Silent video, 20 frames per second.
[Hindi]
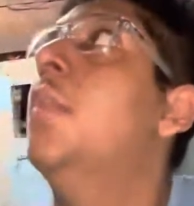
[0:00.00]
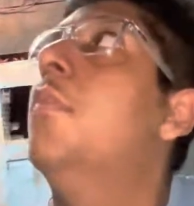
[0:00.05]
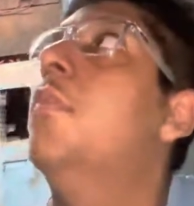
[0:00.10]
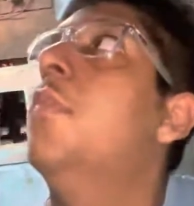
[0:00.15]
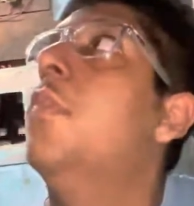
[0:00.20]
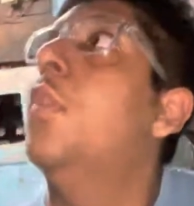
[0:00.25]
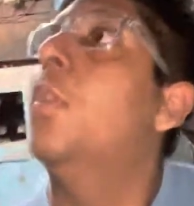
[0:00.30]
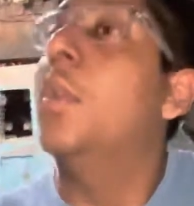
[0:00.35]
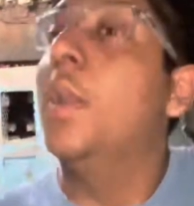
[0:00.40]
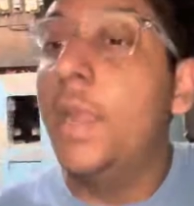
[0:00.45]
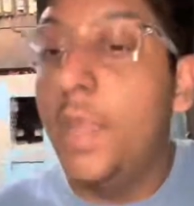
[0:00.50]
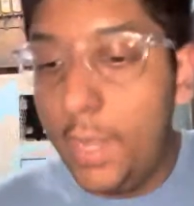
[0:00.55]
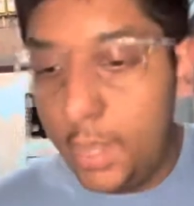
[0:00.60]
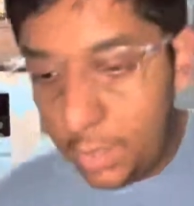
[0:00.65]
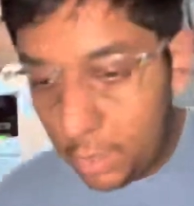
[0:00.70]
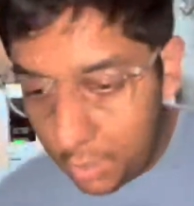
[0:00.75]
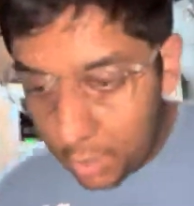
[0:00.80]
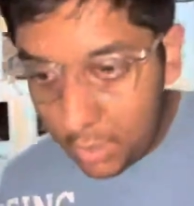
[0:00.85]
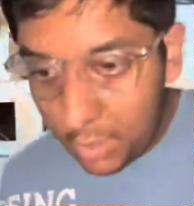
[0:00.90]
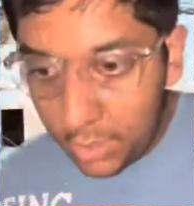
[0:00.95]
ब्लॉग एंड
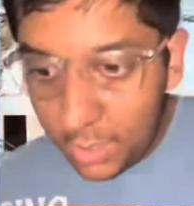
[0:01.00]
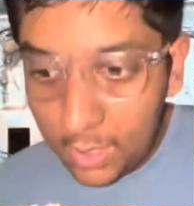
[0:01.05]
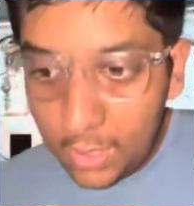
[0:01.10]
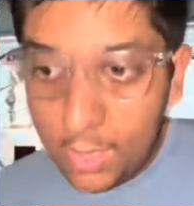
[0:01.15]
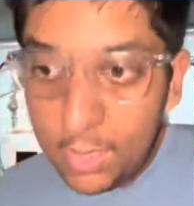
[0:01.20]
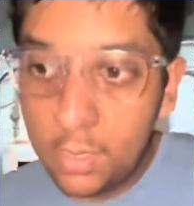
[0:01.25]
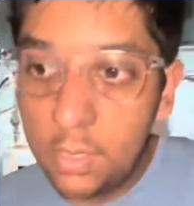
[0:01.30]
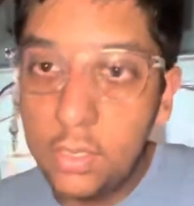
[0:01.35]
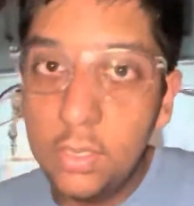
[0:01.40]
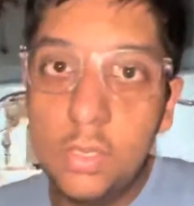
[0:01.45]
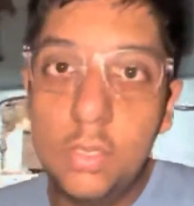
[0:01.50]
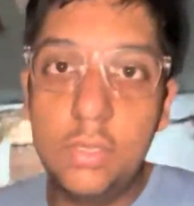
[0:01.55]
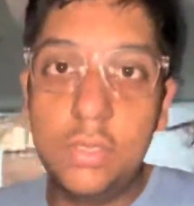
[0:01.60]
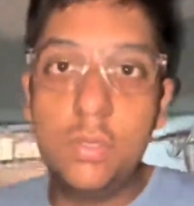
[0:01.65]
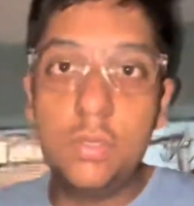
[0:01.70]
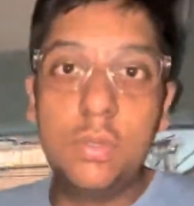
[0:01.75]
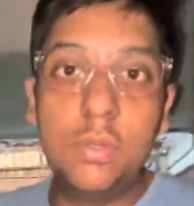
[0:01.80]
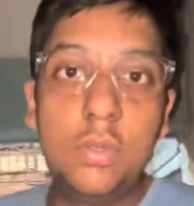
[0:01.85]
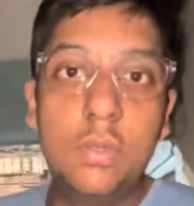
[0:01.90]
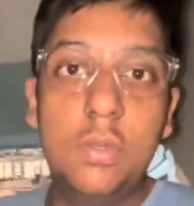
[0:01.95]
करने के लिए
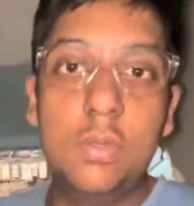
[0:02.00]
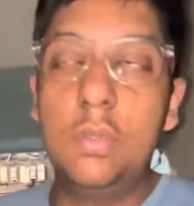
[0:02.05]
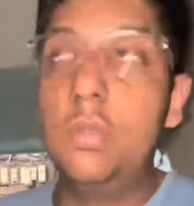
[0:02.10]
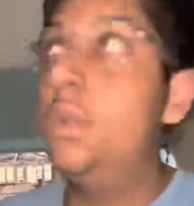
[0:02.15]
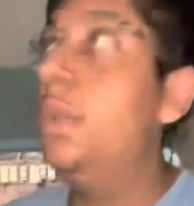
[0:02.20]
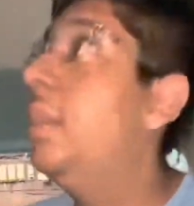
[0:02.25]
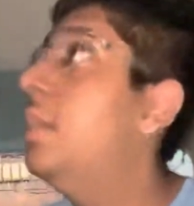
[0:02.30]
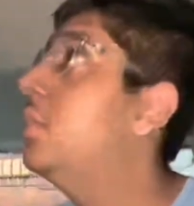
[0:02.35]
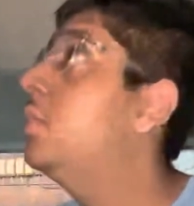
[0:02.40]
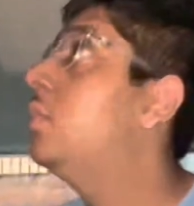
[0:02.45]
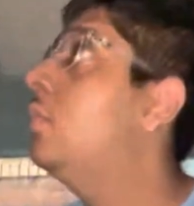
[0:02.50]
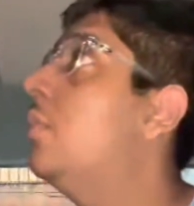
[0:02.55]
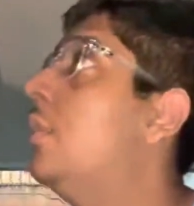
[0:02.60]
सो गुड